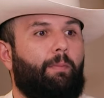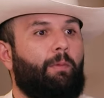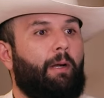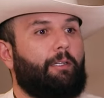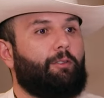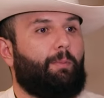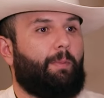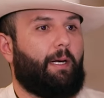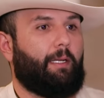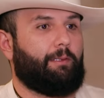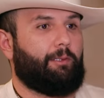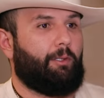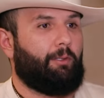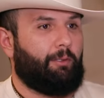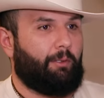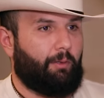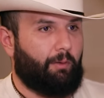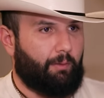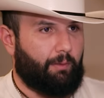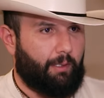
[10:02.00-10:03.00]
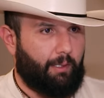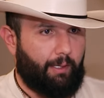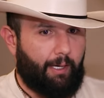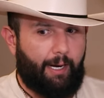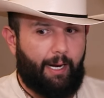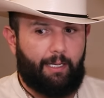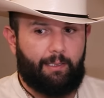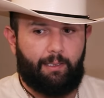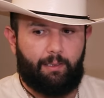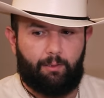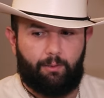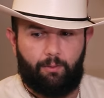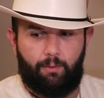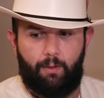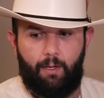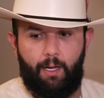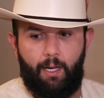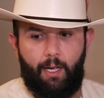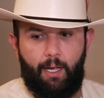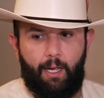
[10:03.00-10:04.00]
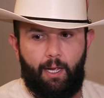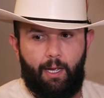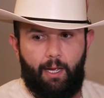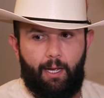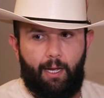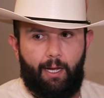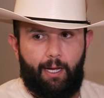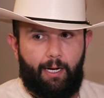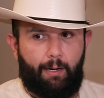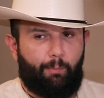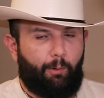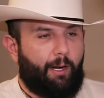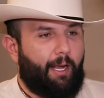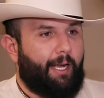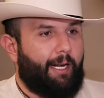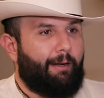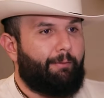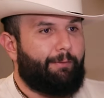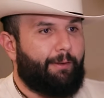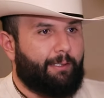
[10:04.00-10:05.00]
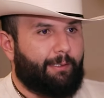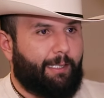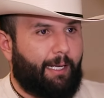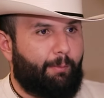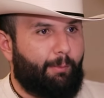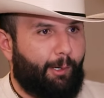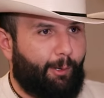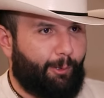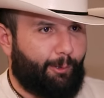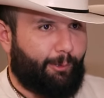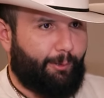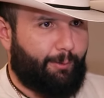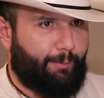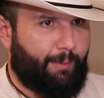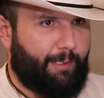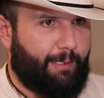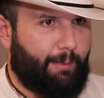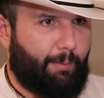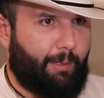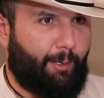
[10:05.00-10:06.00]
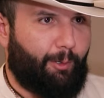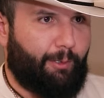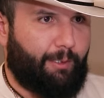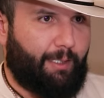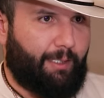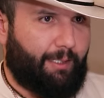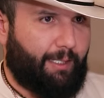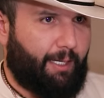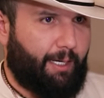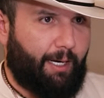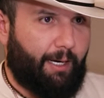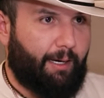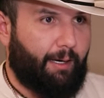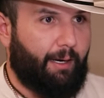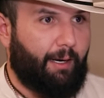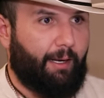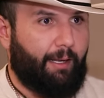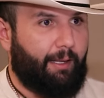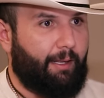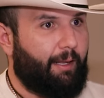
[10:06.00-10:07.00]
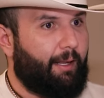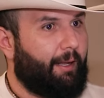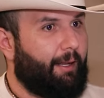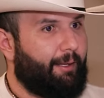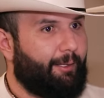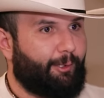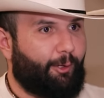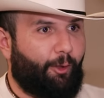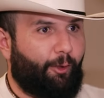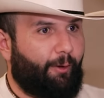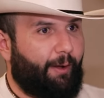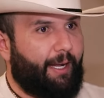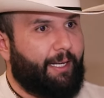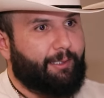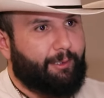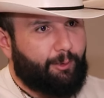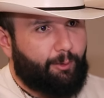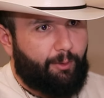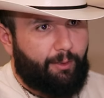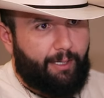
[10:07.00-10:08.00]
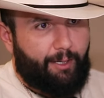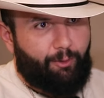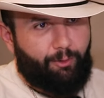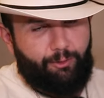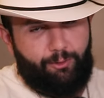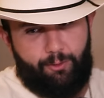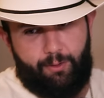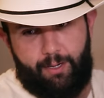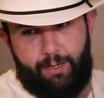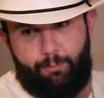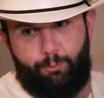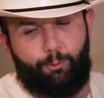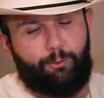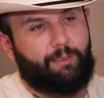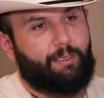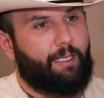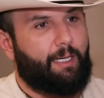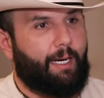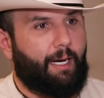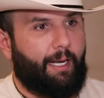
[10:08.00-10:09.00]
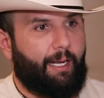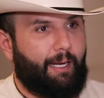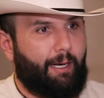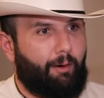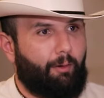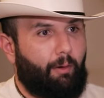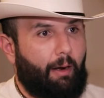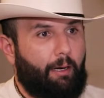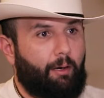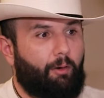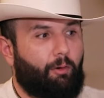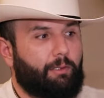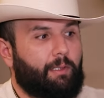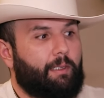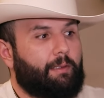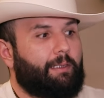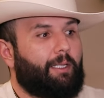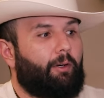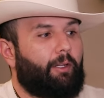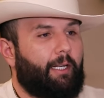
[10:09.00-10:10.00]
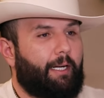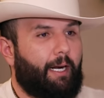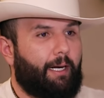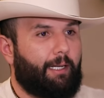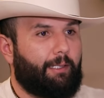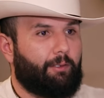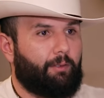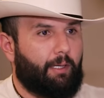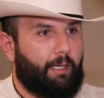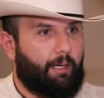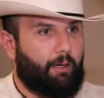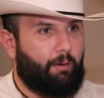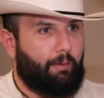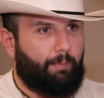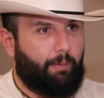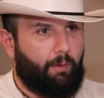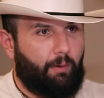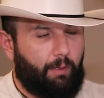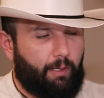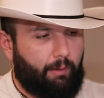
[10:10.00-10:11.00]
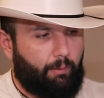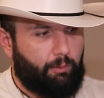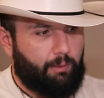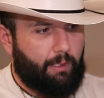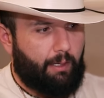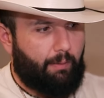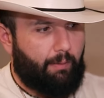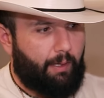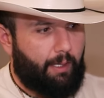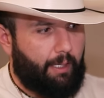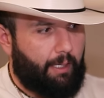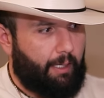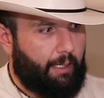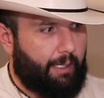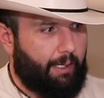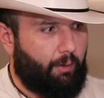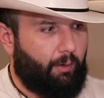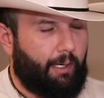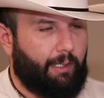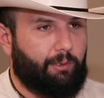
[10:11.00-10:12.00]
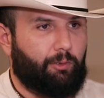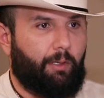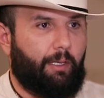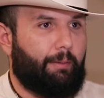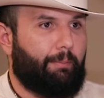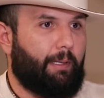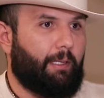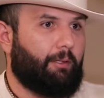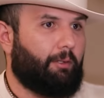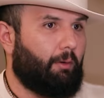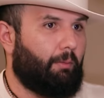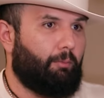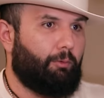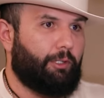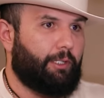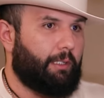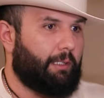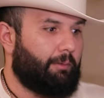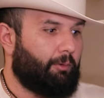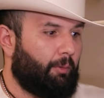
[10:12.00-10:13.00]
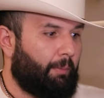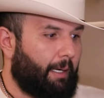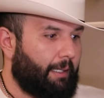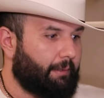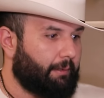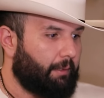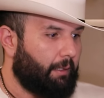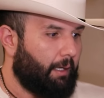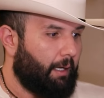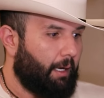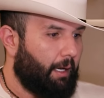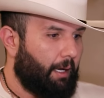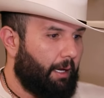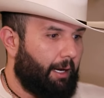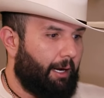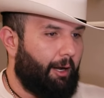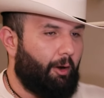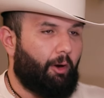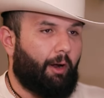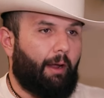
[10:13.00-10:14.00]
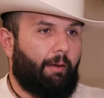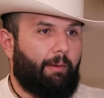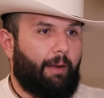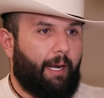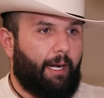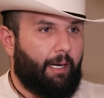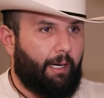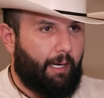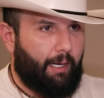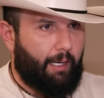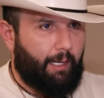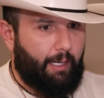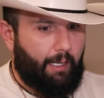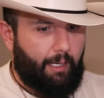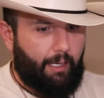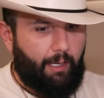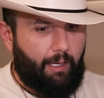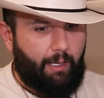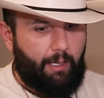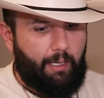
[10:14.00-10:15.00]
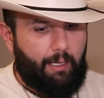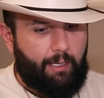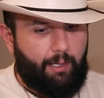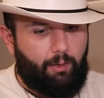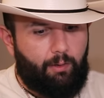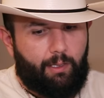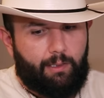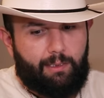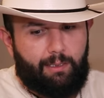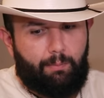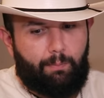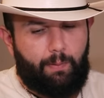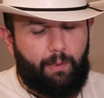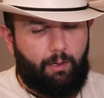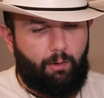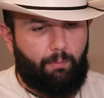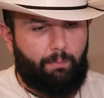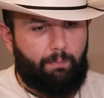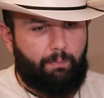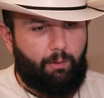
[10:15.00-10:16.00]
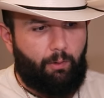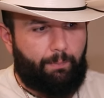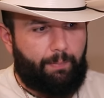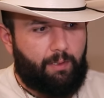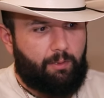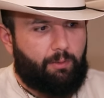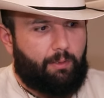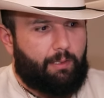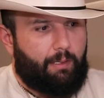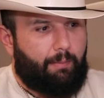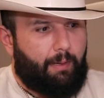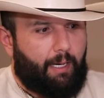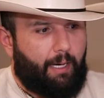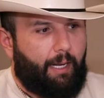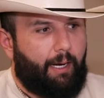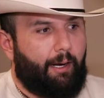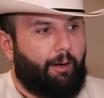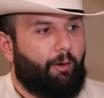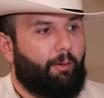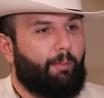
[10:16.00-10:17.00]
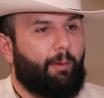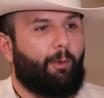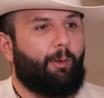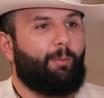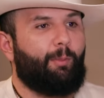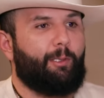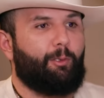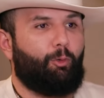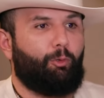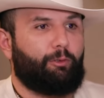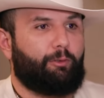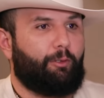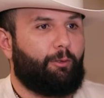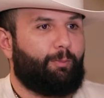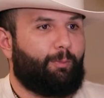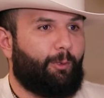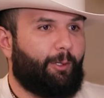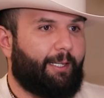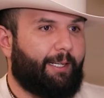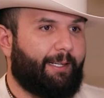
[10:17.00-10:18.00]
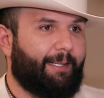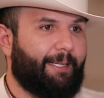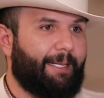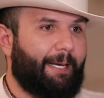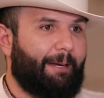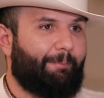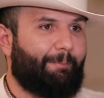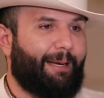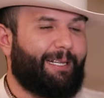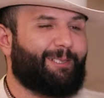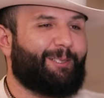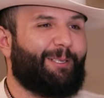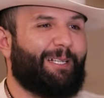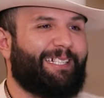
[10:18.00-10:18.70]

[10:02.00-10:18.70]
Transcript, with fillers: una superación, ¿no? tener éxito, era porque quería enfiestarme con todos mis amigos y tener eh, todo esto y con toda la música y cosas extraordinarias, ¿no? que creo que por lo que buscaba y creo que eso alimentó muchísimo más lo que viene y, creo que siempre lo, lo, pienso de esa manera, ¿no? me doy mis gustos porque para eso